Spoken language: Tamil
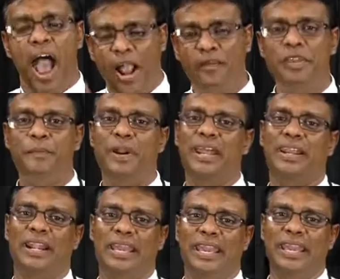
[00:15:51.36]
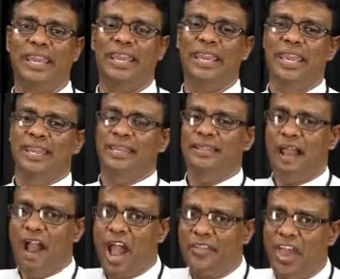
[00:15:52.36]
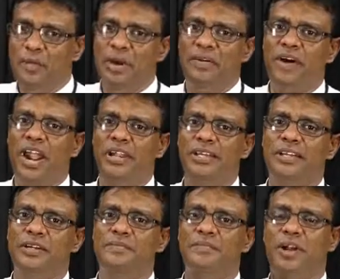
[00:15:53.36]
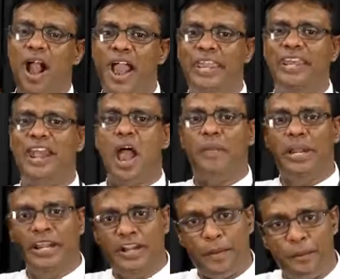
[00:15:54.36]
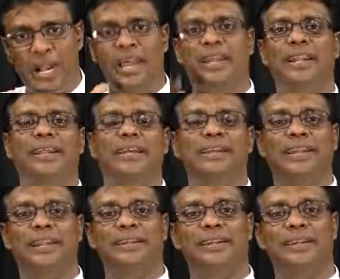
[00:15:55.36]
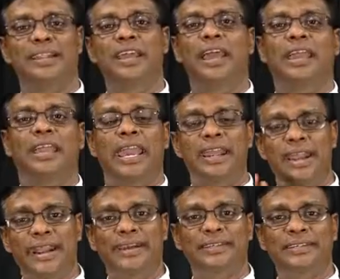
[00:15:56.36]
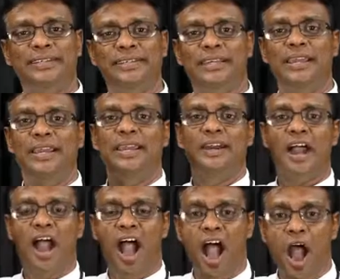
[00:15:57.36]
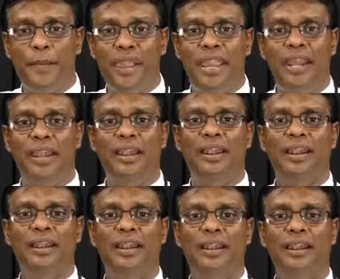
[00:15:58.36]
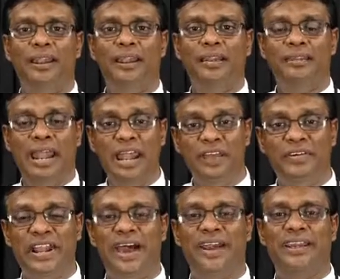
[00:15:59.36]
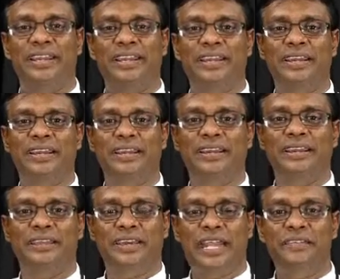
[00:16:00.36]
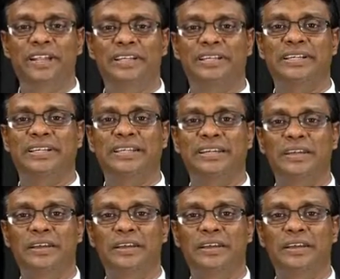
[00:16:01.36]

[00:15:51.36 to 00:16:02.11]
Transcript: ஆகவே பிள்ளைகளே இந்த ஆதாம் ஏவாளுக்கும் காயினாவேல் என்ற பிள்ளைகள் இருக்கிறார்கள் என்ன நடக்குது ஆபேல் நல்லவனாக இறைவனுக்கு